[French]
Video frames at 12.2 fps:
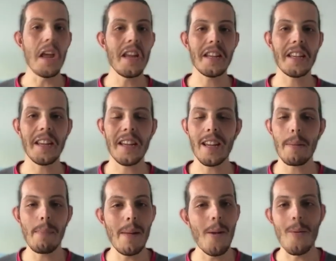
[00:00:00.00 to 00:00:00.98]
Écris
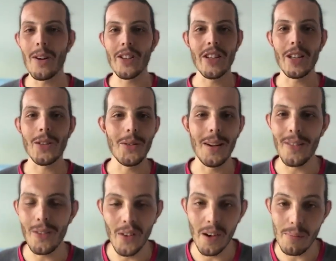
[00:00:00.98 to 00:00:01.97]
replay, au moins je sais que tu l'as
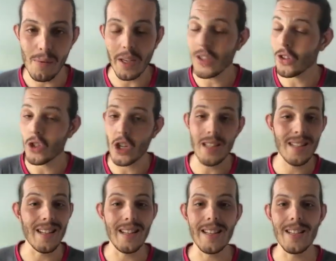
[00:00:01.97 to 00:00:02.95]
vu, on va pouvoir échanger
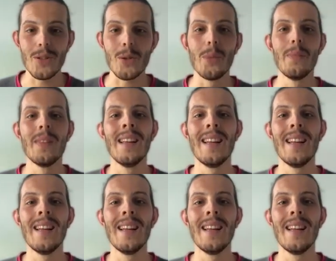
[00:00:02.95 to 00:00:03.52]
si t'as des questions.